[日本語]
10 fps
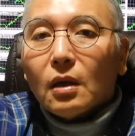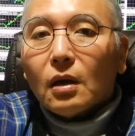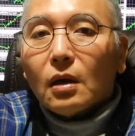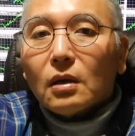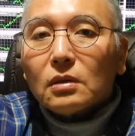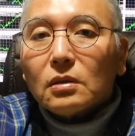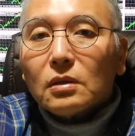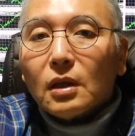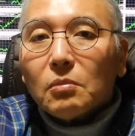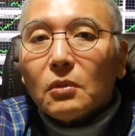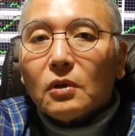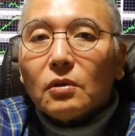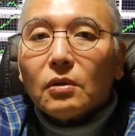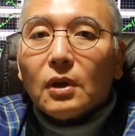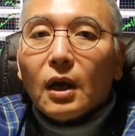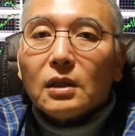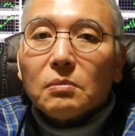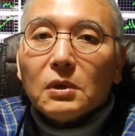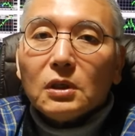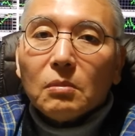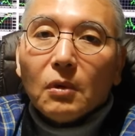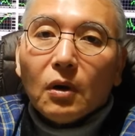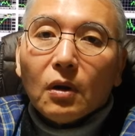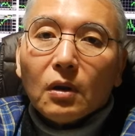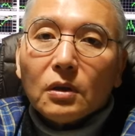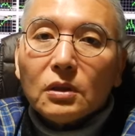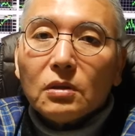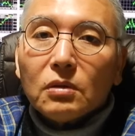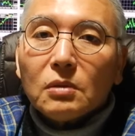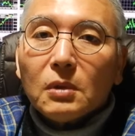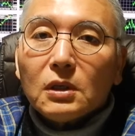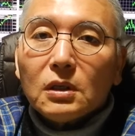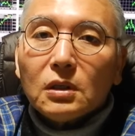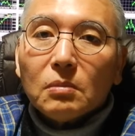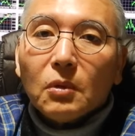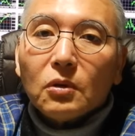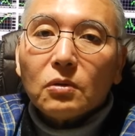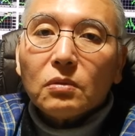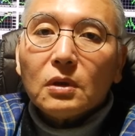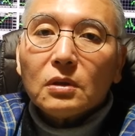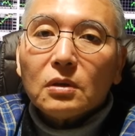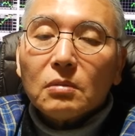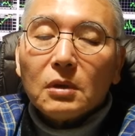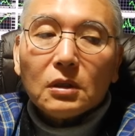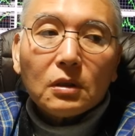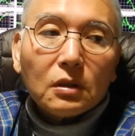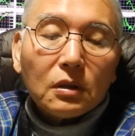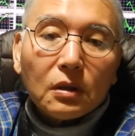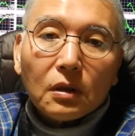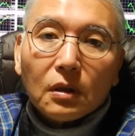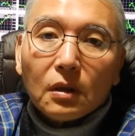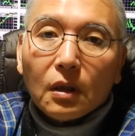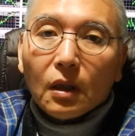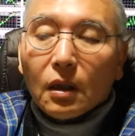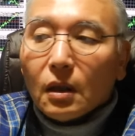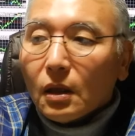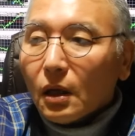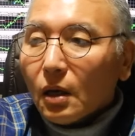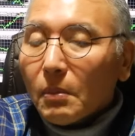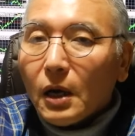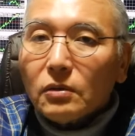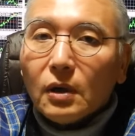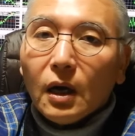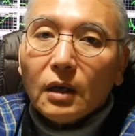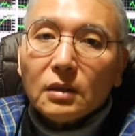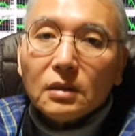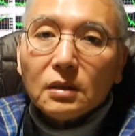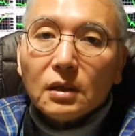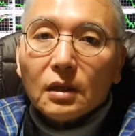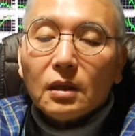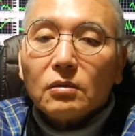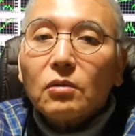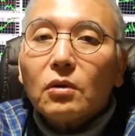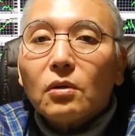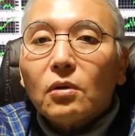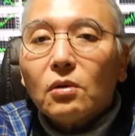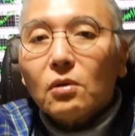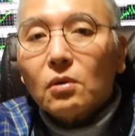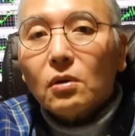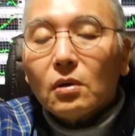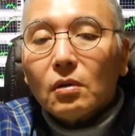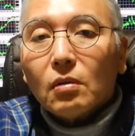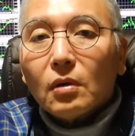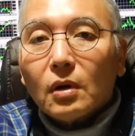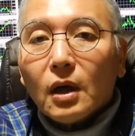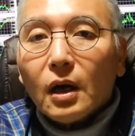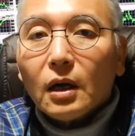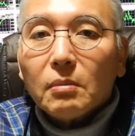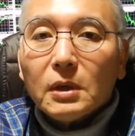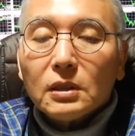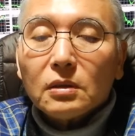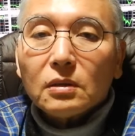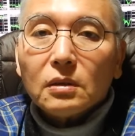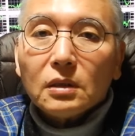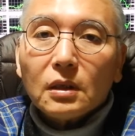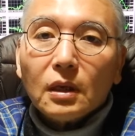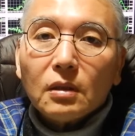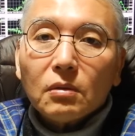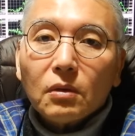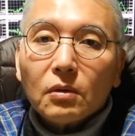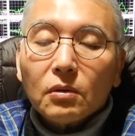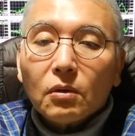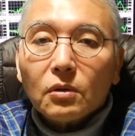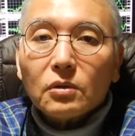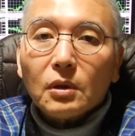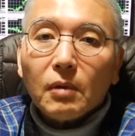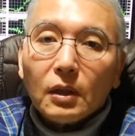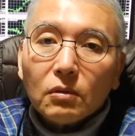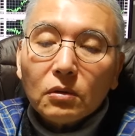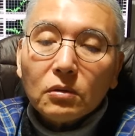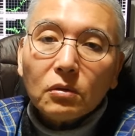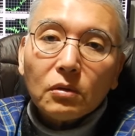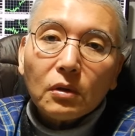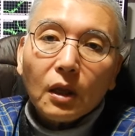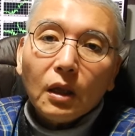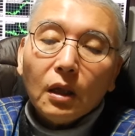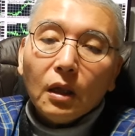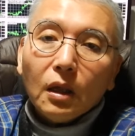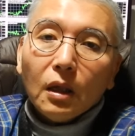あ作ったりもどんな発明しても信用しませんしもっと上作りますあバグが入っちゃってると考えます人間の能力ではということでね